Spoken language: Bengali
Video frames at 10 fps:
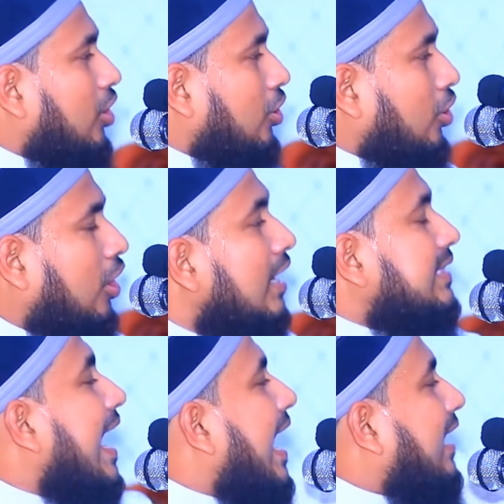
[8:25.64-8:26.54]
হলো
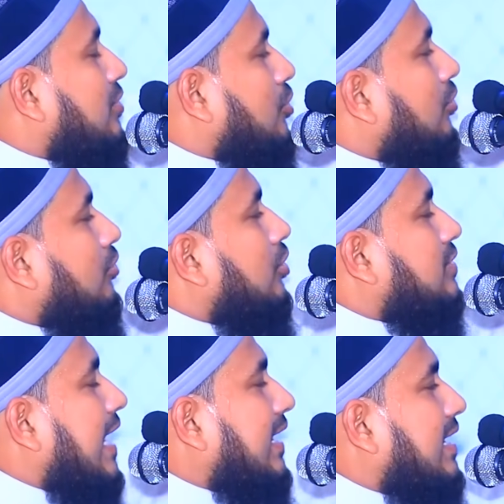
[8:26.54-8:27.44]
তার জন্য
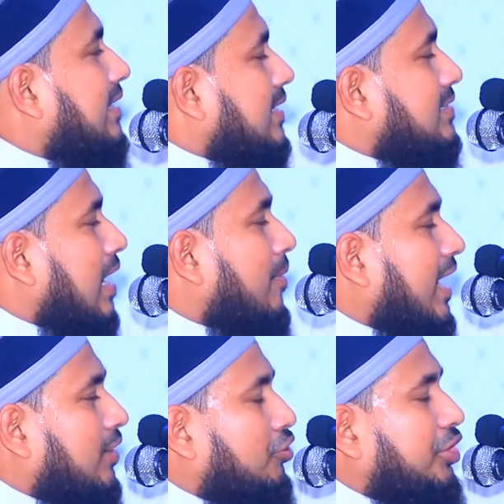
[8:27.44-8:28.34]
জান্নাতে
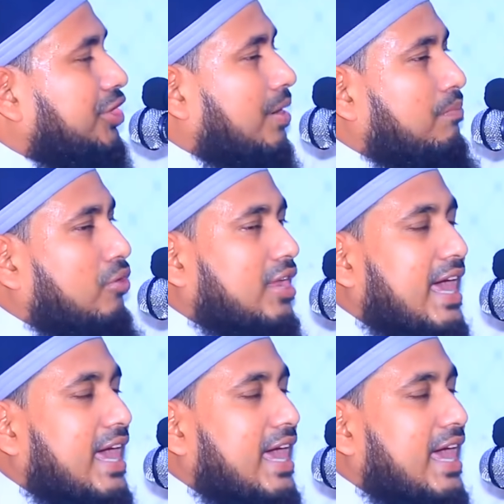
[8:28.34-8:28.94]
যাওয়ার দুই নম্বর